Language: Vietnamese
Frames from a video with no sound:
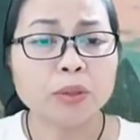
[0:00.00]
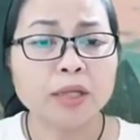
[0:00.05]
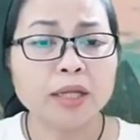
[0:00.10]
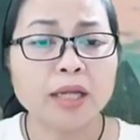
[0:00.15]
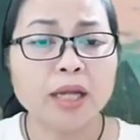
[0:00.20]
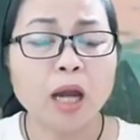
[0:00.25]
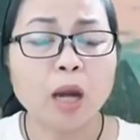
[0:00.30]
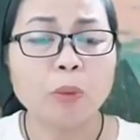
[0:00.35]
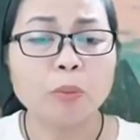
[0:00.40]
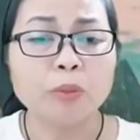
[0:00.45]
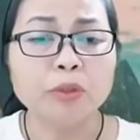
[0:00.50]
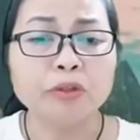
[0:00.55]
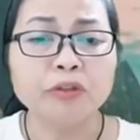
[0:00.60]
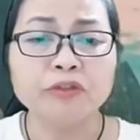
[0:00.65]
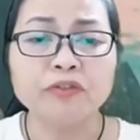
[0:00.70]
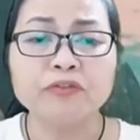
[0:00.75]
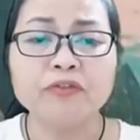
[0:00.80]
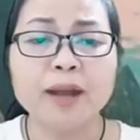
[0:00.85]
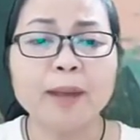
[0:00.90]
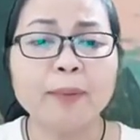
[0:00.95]
thể học
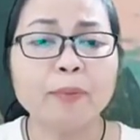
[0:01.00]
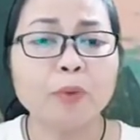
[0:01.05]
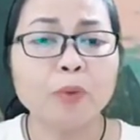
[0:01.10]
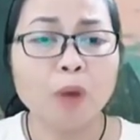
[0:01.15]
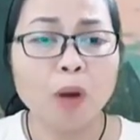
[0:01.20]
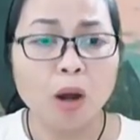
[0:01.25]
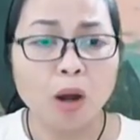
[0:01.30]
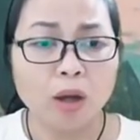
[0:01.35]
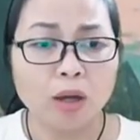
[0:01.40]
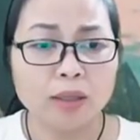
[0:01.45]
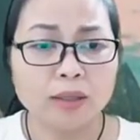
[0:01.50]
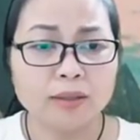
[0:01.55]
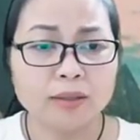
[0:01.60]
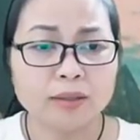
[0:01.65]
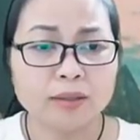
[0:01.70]
được pháp của họ?